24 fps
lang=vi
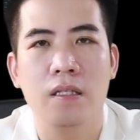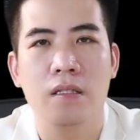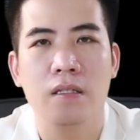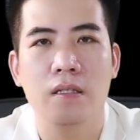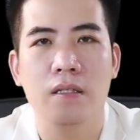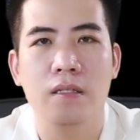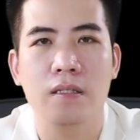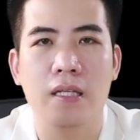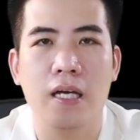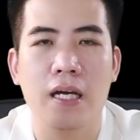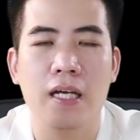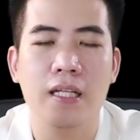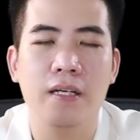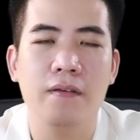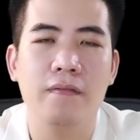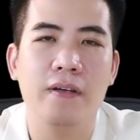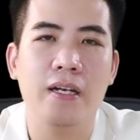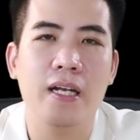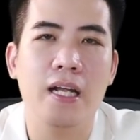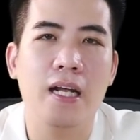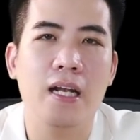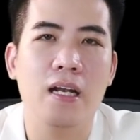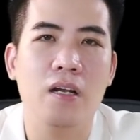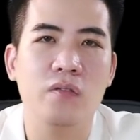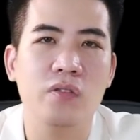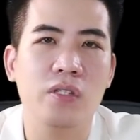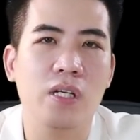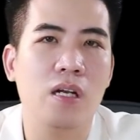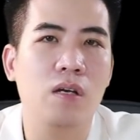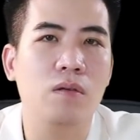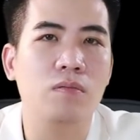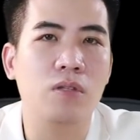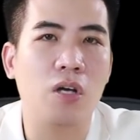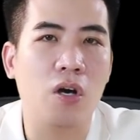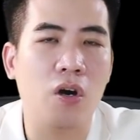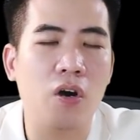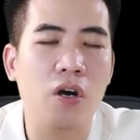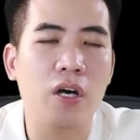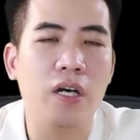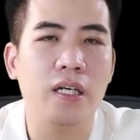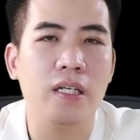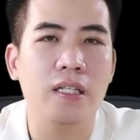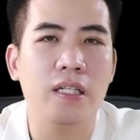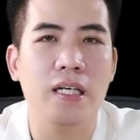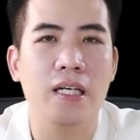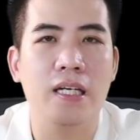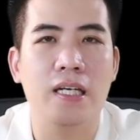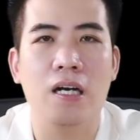Thực tế thì vấn đề lỗ chân lông to ấy,
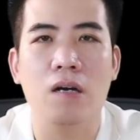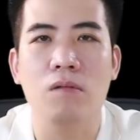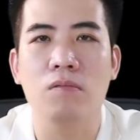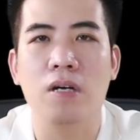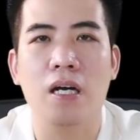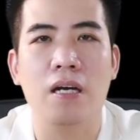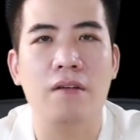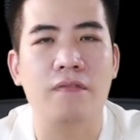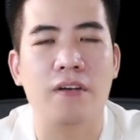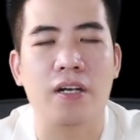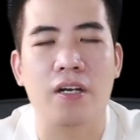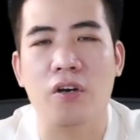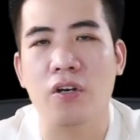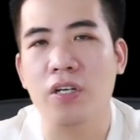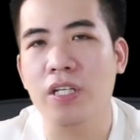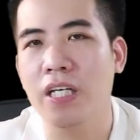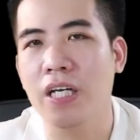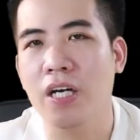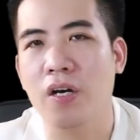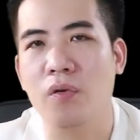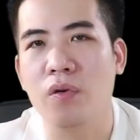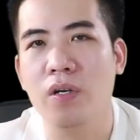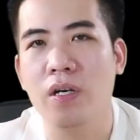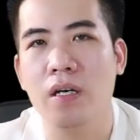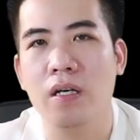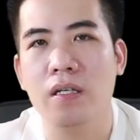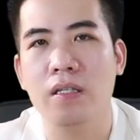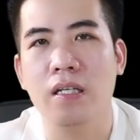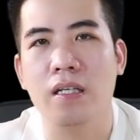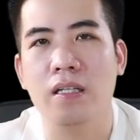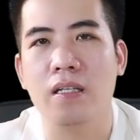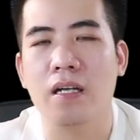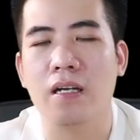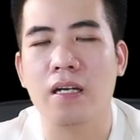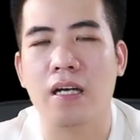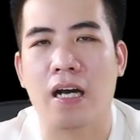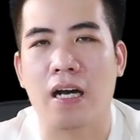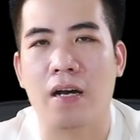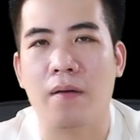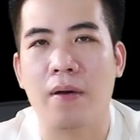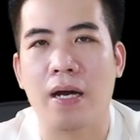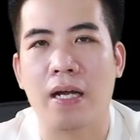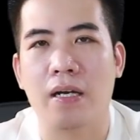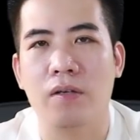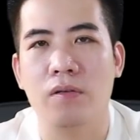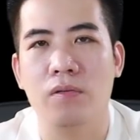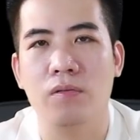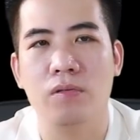thì không cần phải nói nhiều nữa thì tất cả các
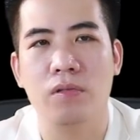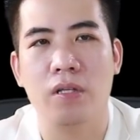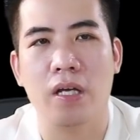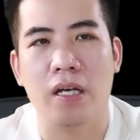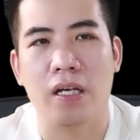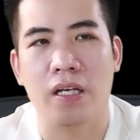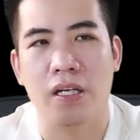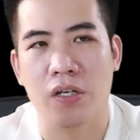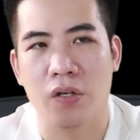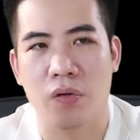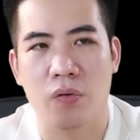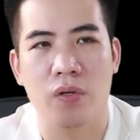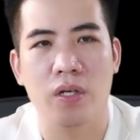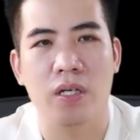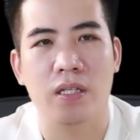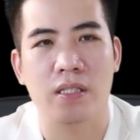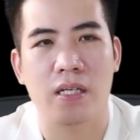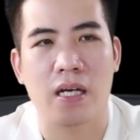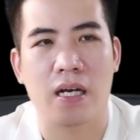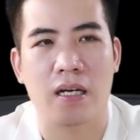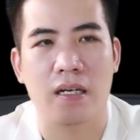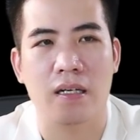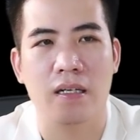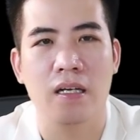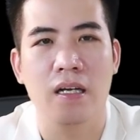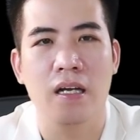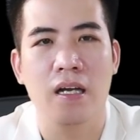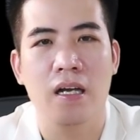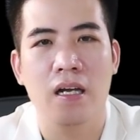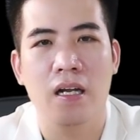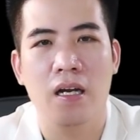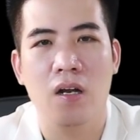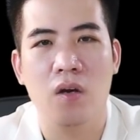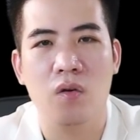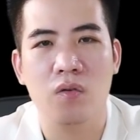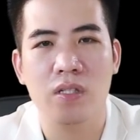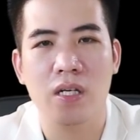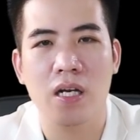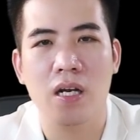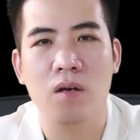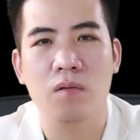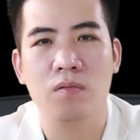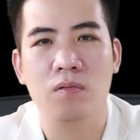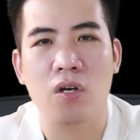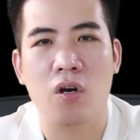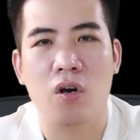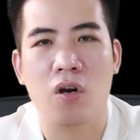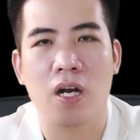bạn cũng có thể hiểu được rằng lỗ chân
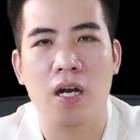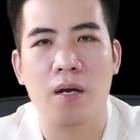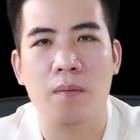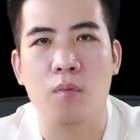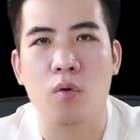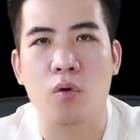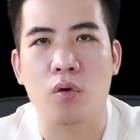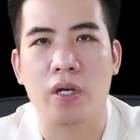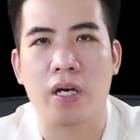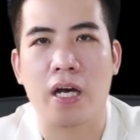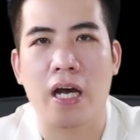lông to là một